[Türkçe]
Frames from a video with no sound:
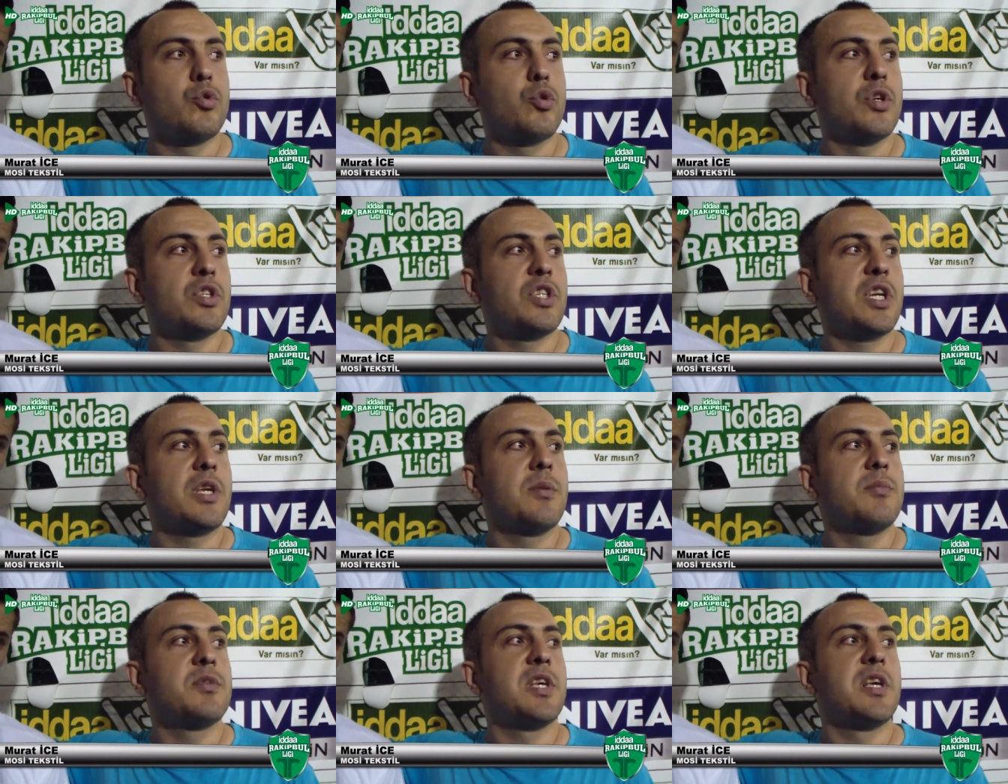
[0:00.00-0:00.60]

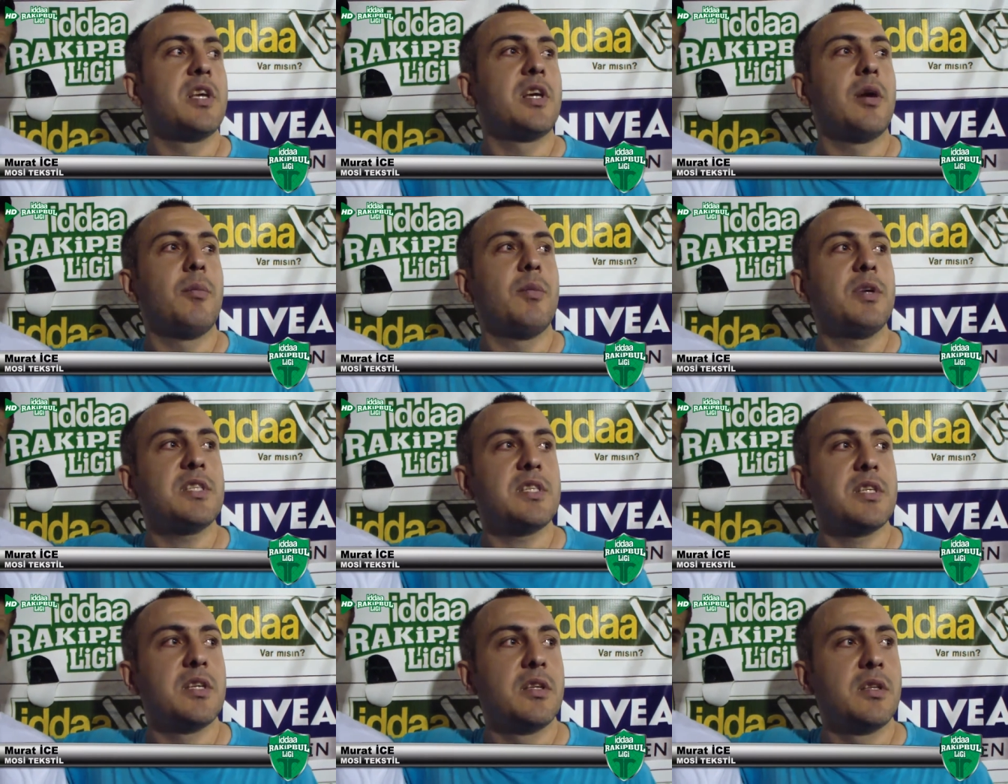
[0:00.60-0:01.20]
sürece kimse
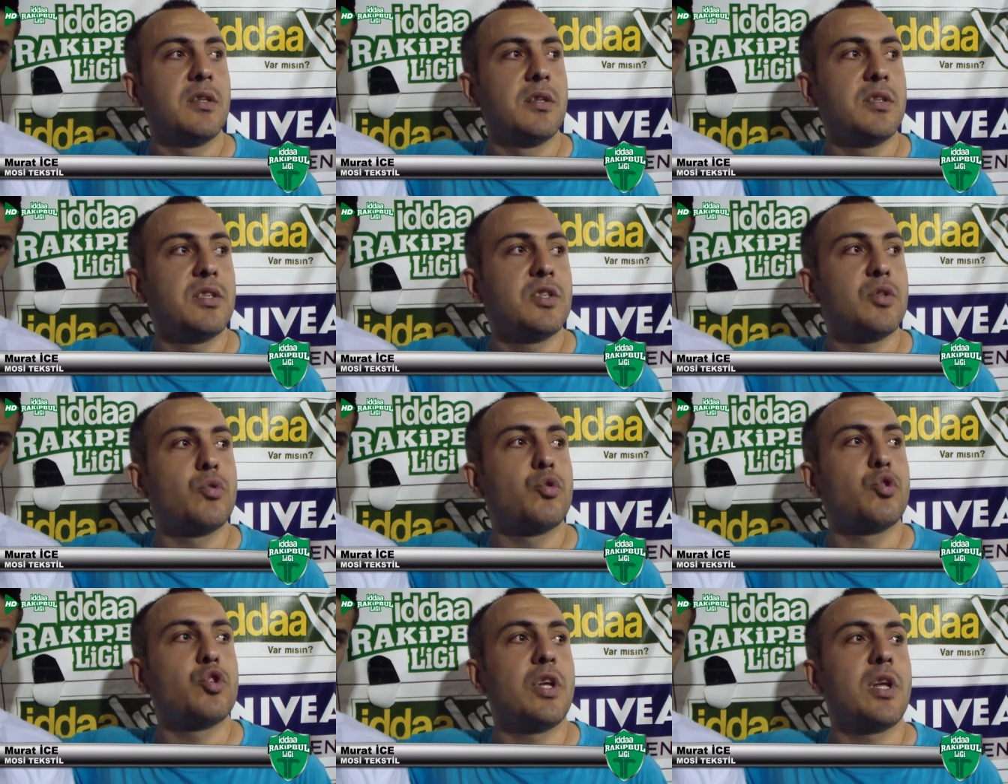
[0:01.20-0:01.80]
yıkamaz.
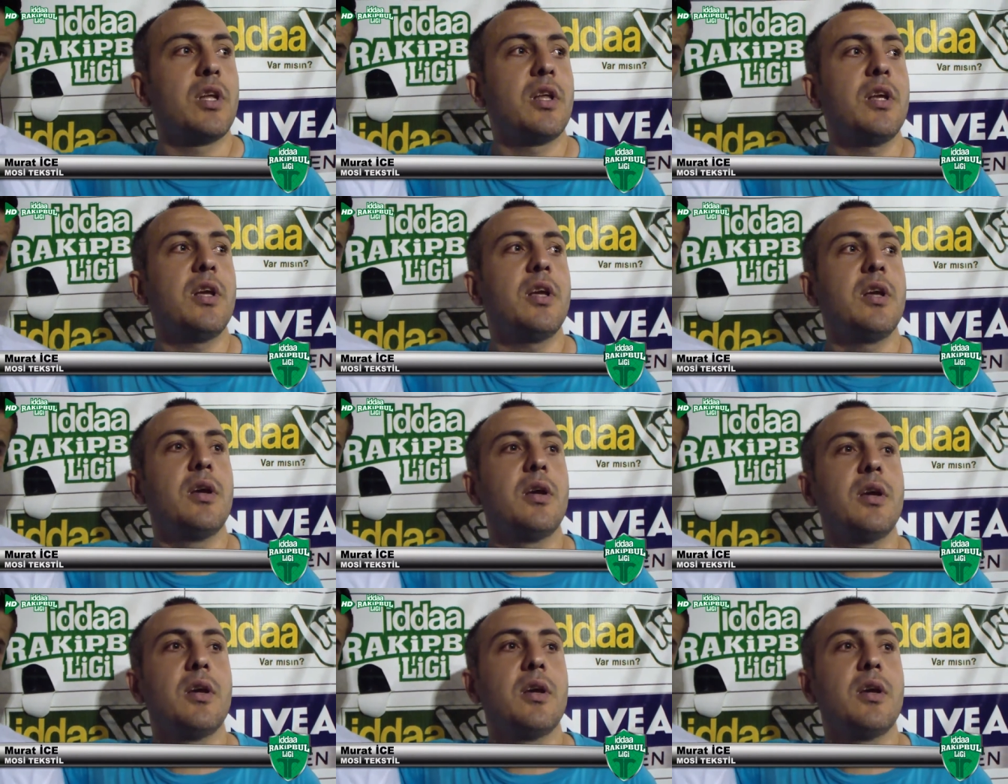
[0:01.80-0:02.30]
Dış güçlerde